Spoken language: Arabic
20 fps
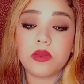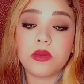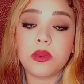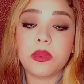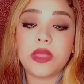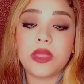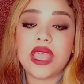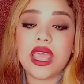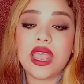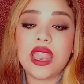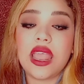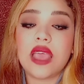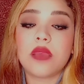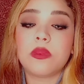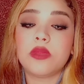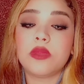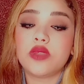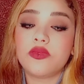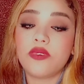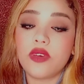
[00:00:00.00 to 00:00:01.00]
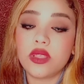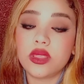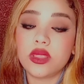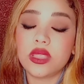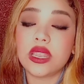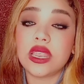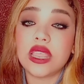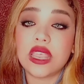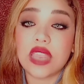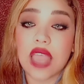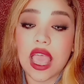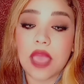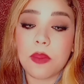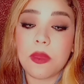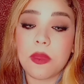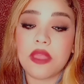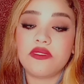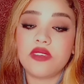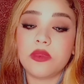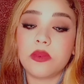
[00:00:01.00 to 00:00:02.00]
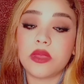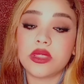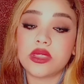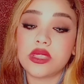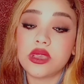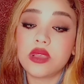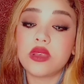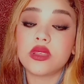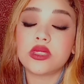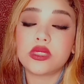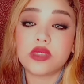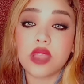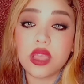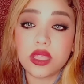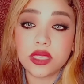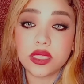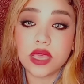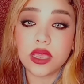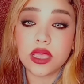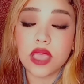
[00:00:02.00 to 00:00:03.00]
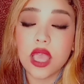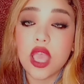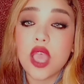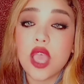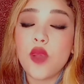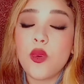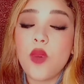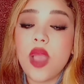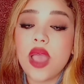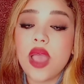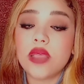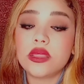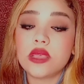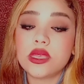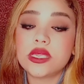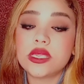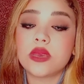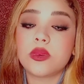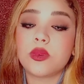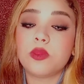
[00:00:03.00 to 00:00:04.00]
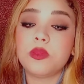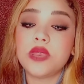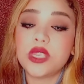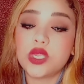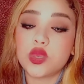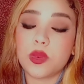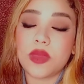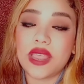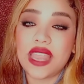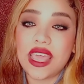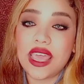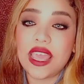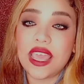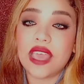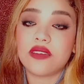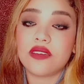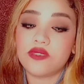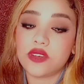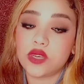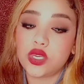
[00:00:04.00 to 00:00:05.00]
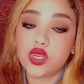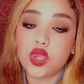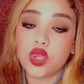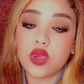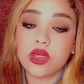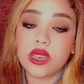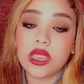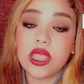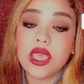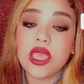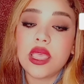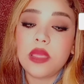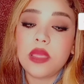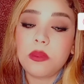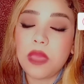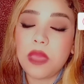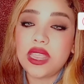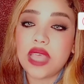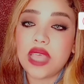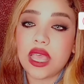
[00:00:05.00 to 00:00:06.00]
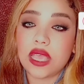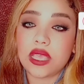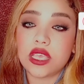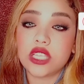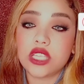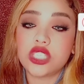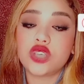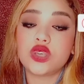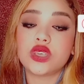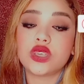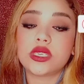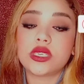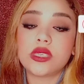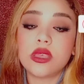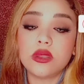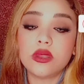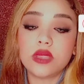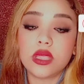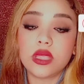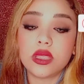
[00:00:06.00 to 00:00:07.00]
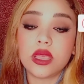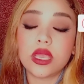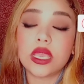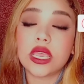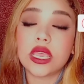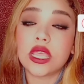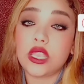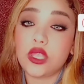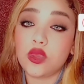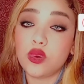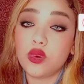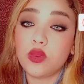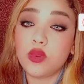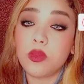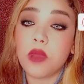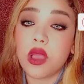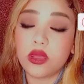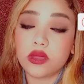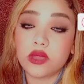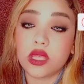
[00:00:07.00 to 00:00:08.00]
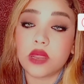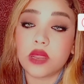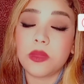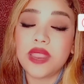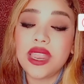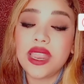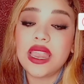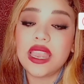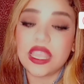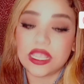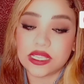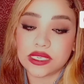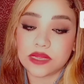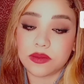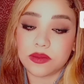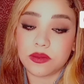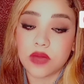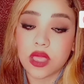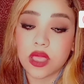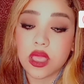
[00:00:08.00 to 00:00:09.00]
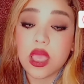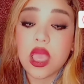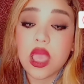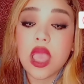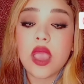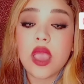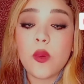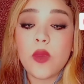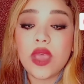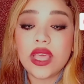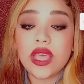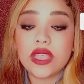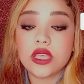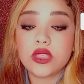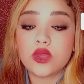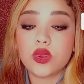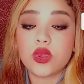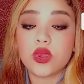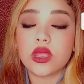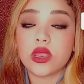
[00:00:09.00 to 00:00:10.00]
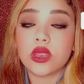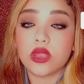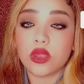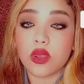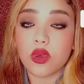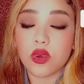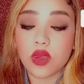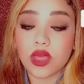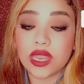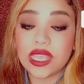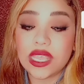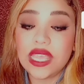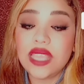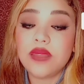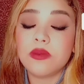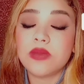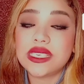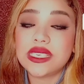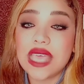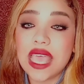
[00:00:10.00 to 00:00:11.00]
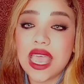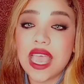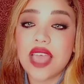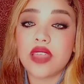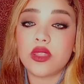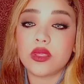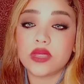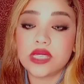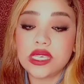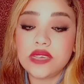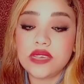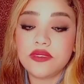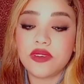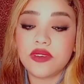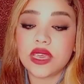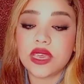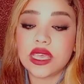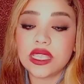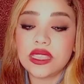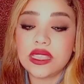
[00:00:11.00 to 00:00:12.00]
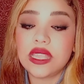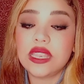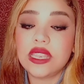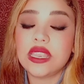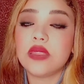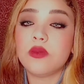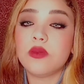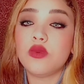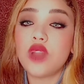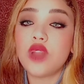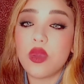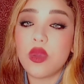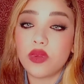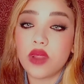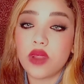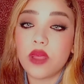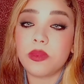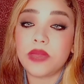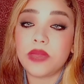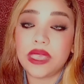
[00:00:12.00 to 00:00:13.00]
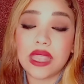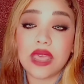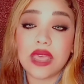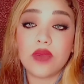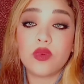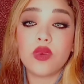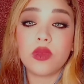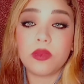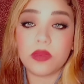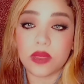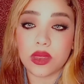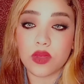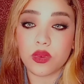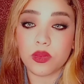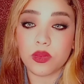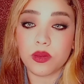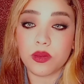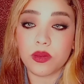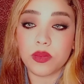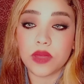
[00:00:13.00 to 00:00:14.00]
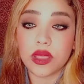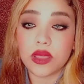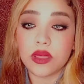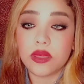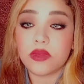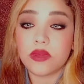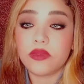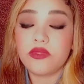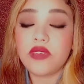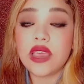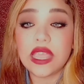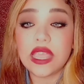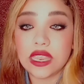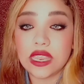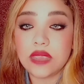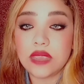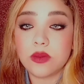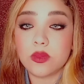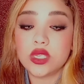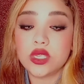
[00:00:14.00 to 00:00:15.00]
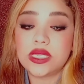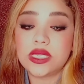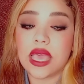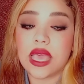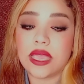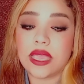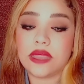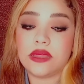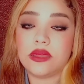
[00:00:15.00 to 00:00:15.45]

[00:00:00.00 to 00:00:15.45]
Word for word: من انك بتفضل العمل في منطقة راحتك وهتثق بزملائك في الشغل ما تأكدش سلطتك اليوم اكتر من اللازم وهتترك للآخرين مساحة لطيفة جدا للمناورة بينك وبينهم فخليك مستعد